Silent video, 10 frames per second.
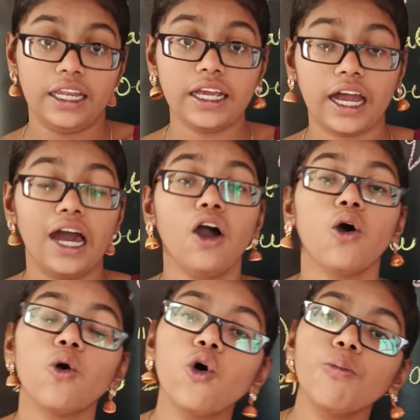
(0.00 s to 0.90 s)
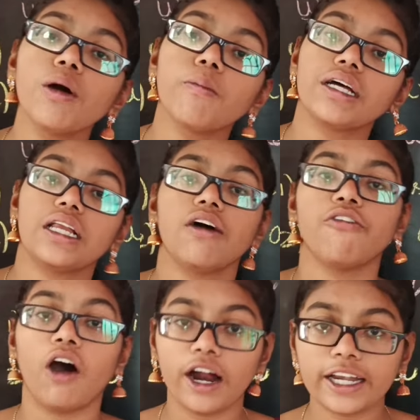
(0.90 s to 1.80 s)
நீங்கள் ஹூமுக்கு பதிலாக
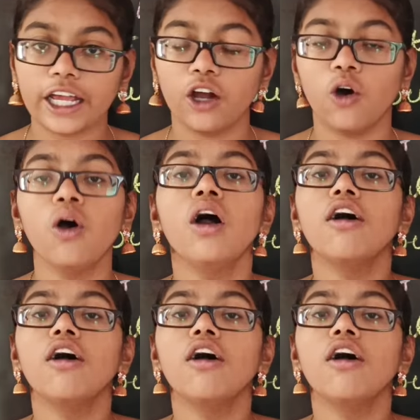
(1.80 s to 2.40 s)
வாட்டையோ